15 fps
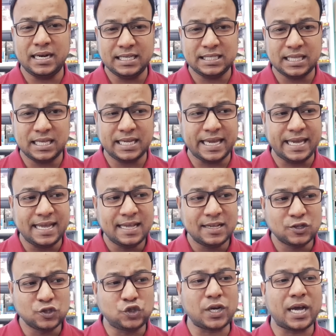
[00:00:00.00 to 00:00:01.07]
নিজেদেরকে
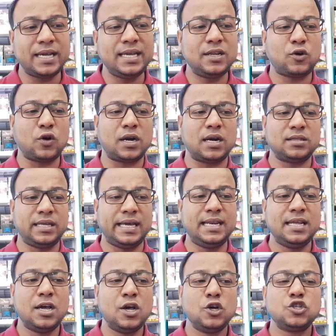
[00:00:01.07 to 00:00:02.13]
জাহির করার দিন
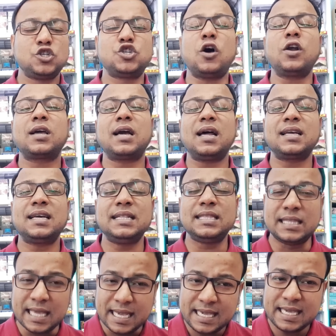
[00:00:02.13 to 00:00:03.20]
সরকারকে
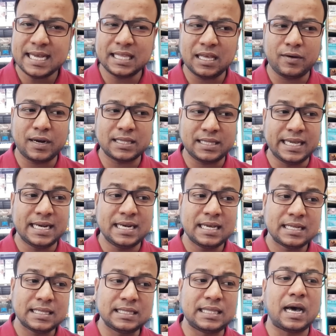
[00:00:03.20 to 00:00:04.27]
দেখিয়ে দেওয়ার দিন
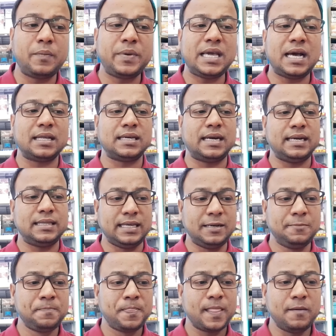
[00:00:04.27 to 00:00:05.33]
দাবি আদায়ের দিন
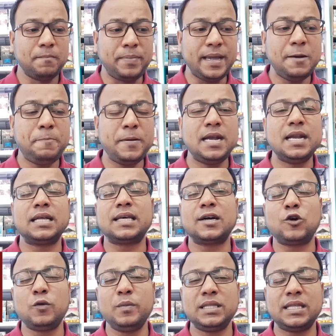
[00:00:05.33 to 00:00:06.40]
বিএনপির
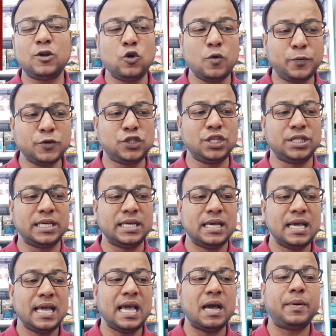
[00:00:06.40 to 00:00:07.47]
নেতাকর্মীদের উপস্থিতি
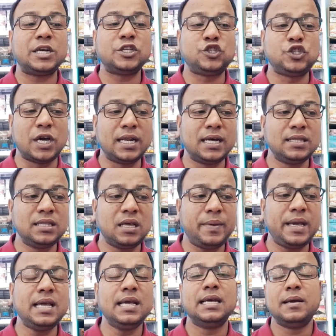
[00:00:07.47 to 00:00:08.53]
এবার জানান
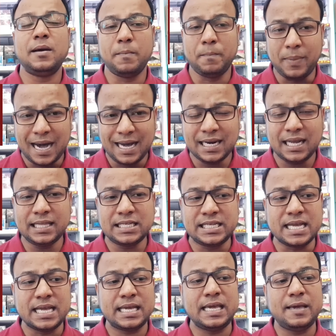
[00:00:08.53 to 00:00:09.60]
দেবে
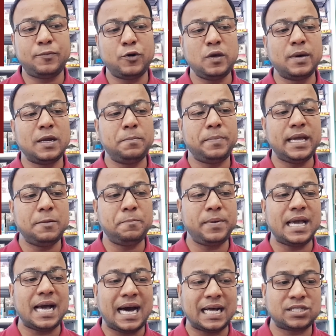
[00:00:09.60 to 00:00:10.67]
বাংলাদেশে কি পরিমাণ
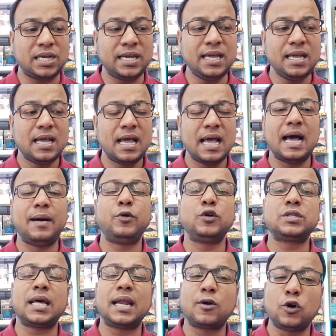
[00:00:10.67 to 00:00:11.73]
বিএনপি আছে এবং
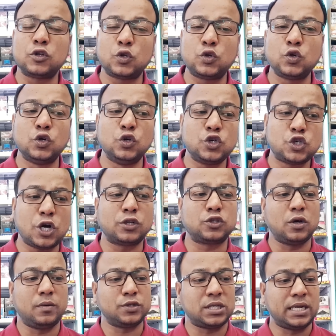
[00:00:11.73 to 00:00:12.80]
তারা কতটুকু
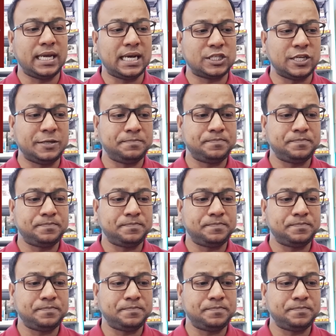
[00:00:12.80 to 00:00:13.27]
শক্ত অবস্থানে আছে